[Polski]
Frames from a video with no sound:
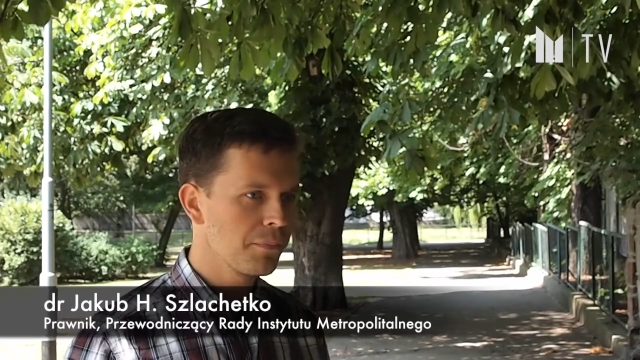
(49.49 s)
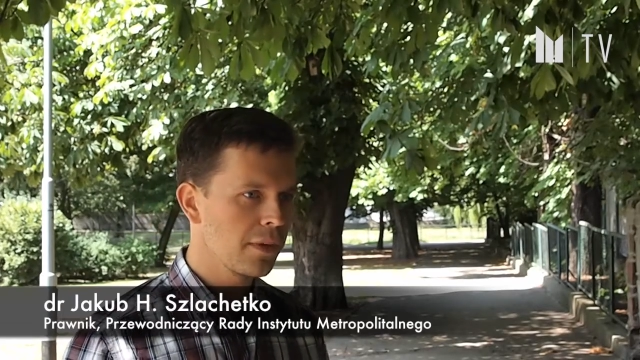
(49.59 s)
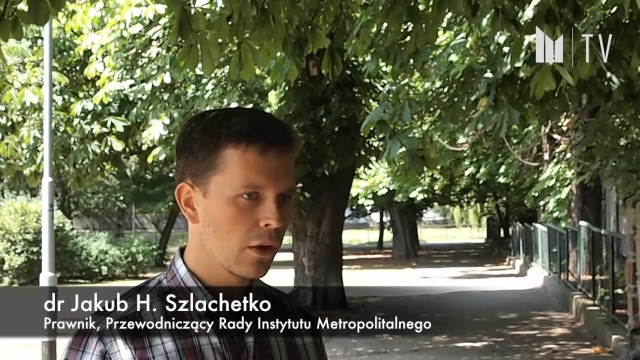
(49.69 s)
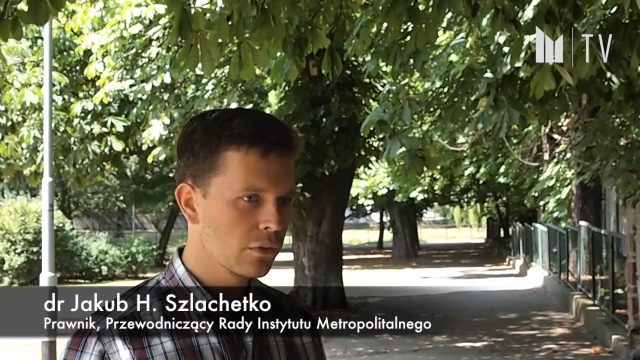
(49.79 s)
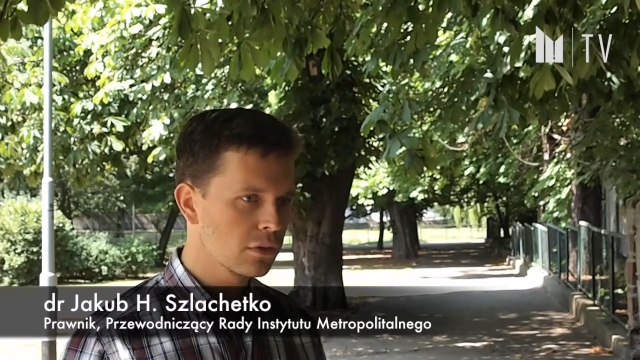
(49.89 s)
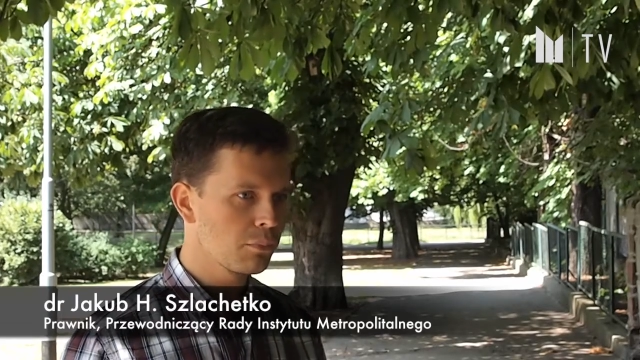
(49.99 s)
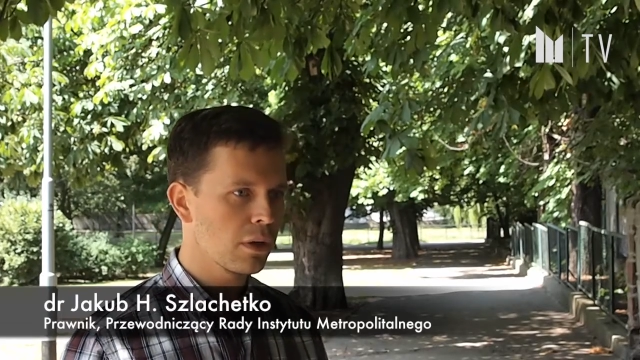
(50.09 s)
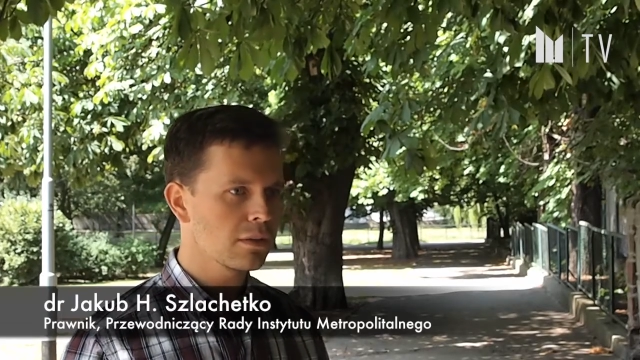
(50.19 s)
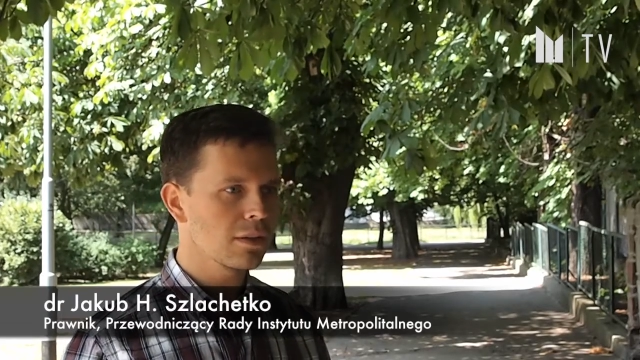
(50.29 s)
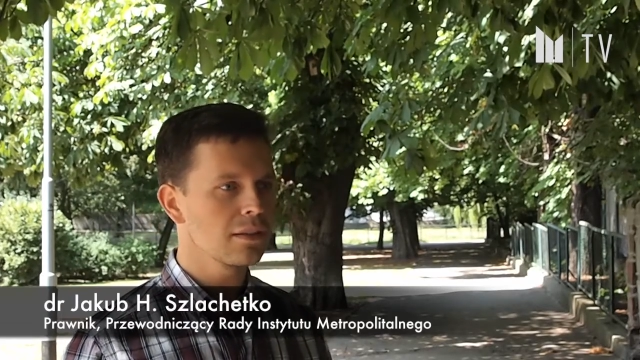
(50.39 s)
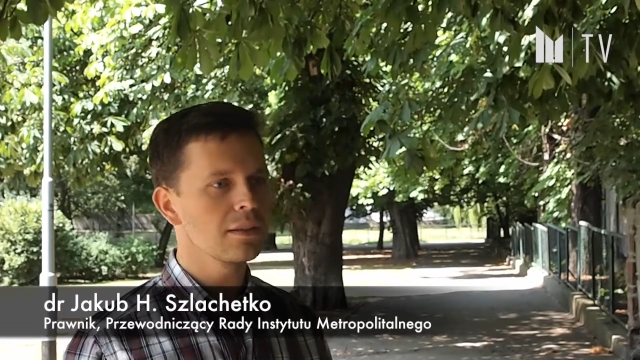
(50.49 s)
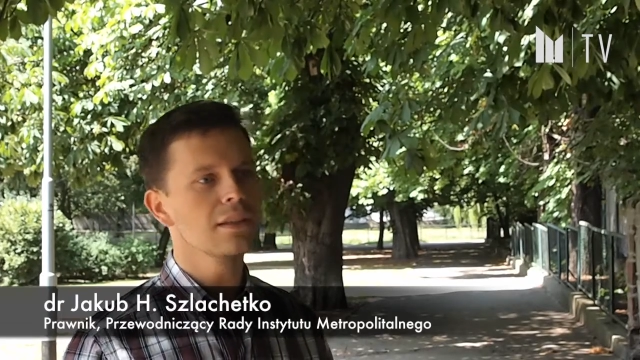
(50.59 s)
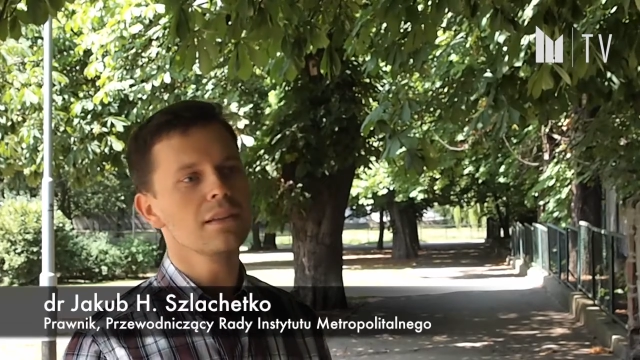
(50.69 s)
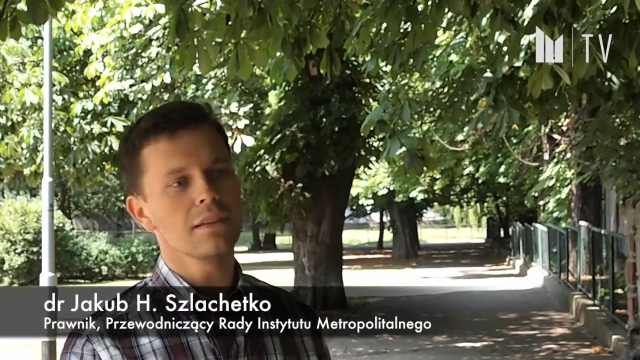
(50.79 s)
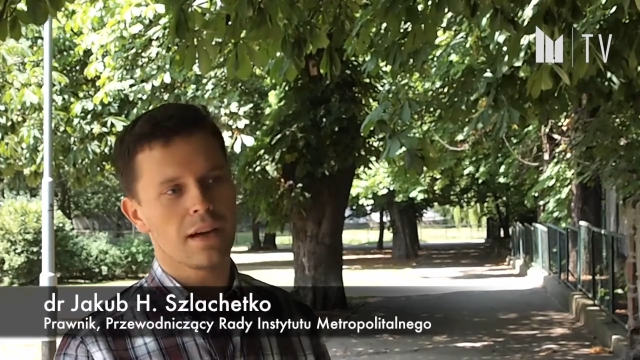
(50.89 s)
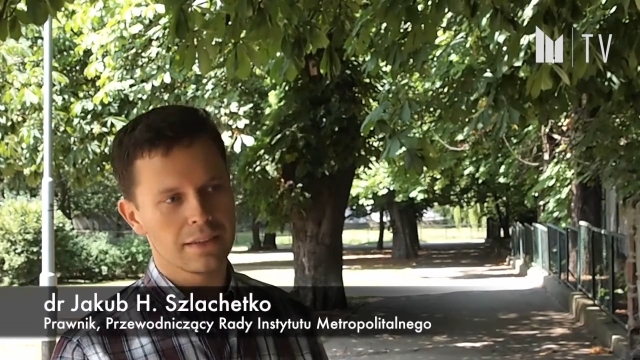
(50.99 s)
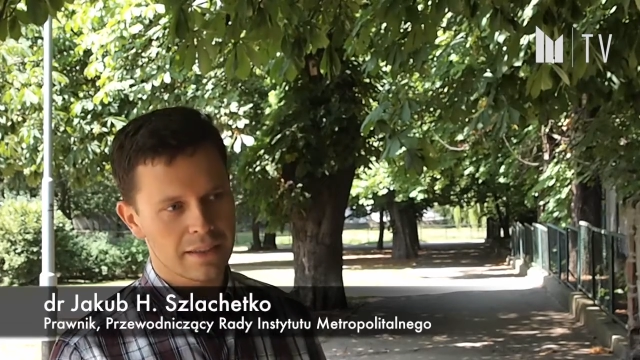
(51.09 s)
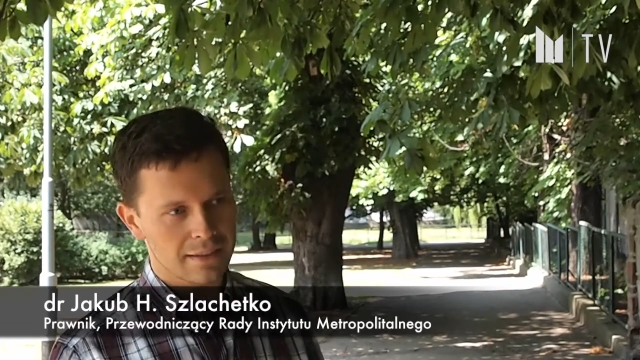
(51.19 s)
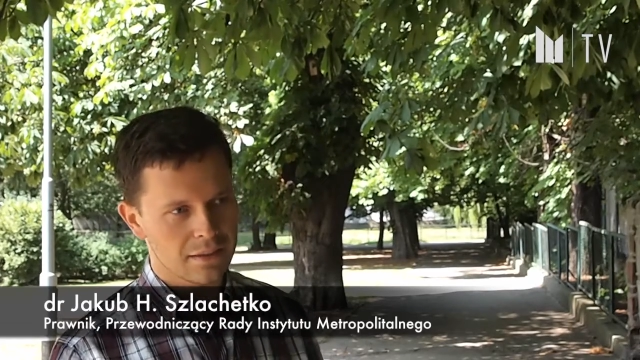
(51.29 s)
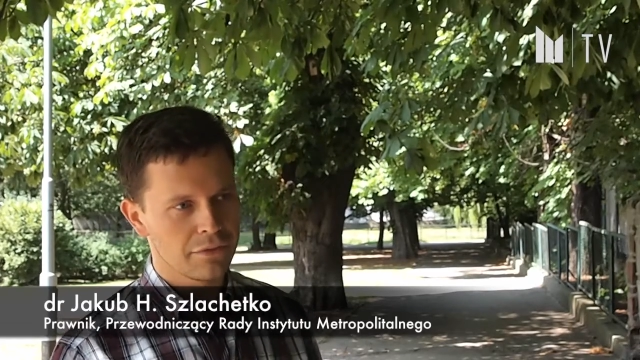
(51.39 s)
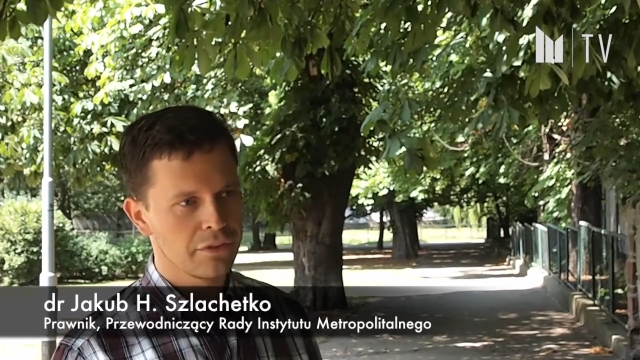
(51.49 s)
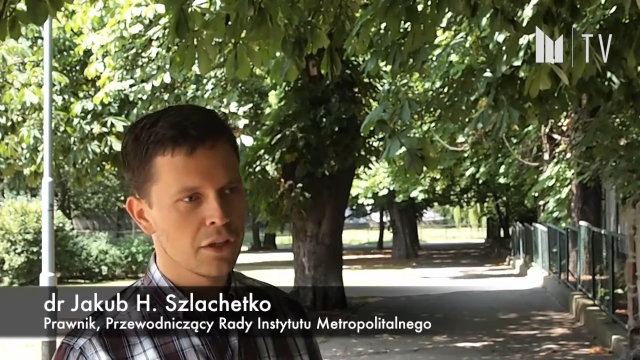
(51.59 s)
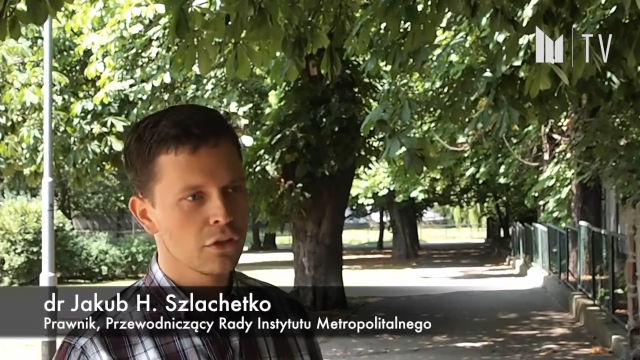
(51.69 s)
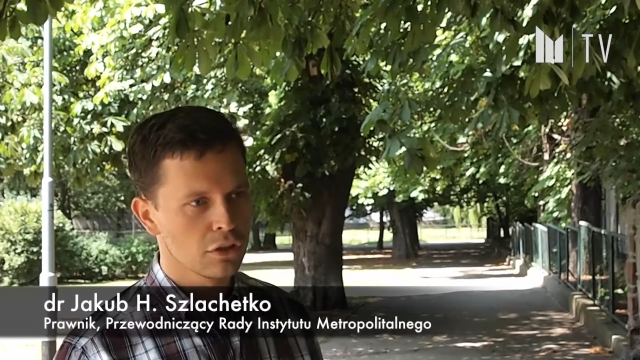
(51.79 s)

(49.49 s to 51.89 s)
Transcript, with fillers: jako nieodpłatnej i alternatywnie